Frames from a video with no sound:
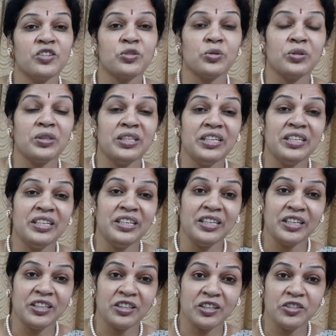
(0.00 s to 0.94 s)
సో దీన్ని
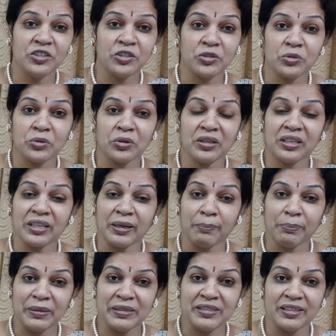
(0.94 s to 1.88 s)
నియంత్రణ చేసుకోవడం
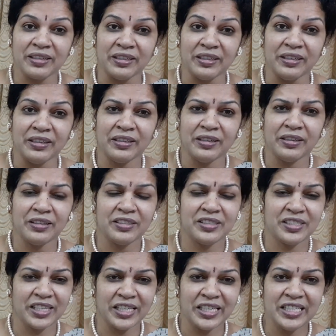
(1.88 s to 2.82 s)
కంపల్సరీ
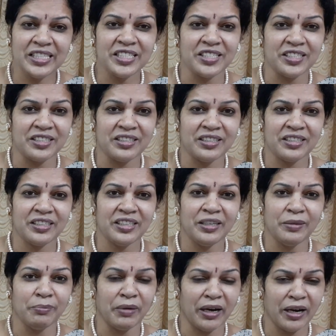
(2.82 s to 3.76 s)
చేంజ్
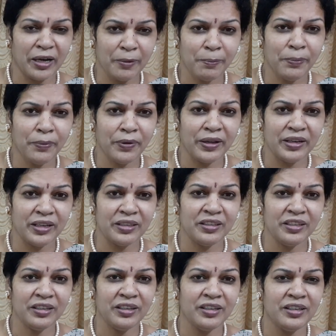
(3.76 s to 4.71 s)
ఈ మార్పు
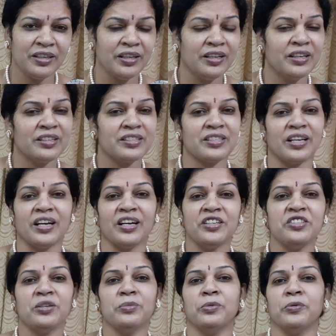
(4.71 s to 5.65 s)
అనేది
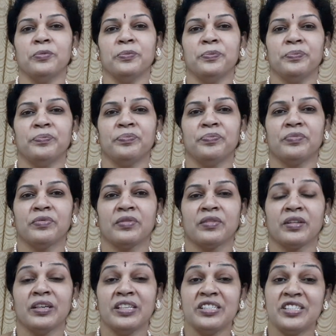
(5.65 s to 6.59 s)
సహజము
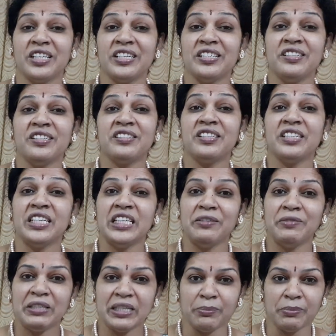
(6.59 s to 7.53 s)
చేంజ్ ఈజ్
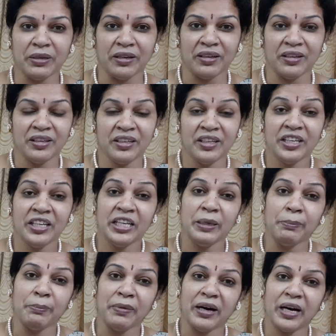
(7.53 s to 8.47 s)
ఇన్విటబుల్ ఈ
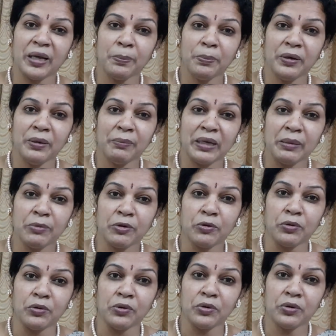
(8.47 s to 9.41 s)
మార్పుని మనం
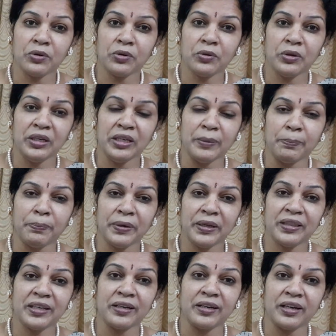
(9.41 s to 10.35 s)
కోరుకొని
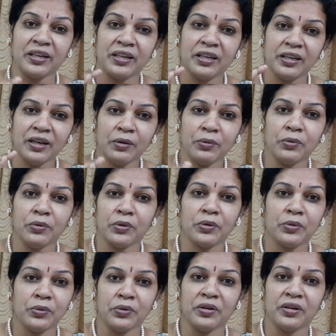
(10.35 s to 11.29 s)
ఎప్పుడైతే గట్టిగా
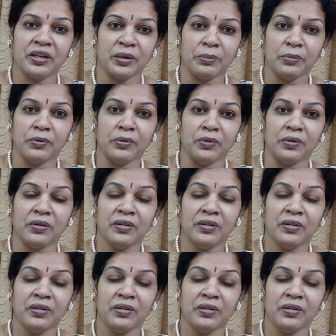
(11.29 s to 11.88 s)
కోరుకుంటామో